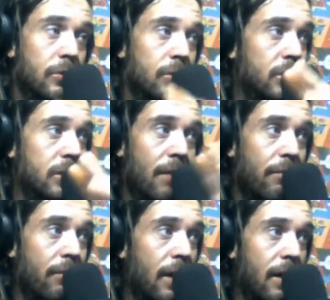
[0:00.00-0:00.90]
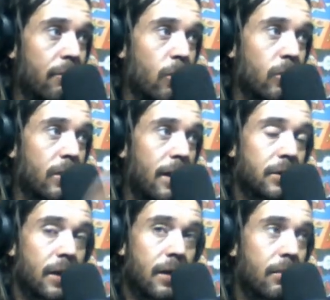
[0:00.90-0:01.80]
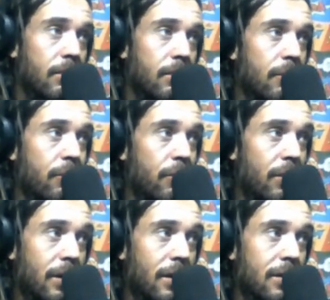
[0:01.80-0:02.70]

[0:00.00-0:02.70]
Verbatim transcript: já vai voltar já. Fiquem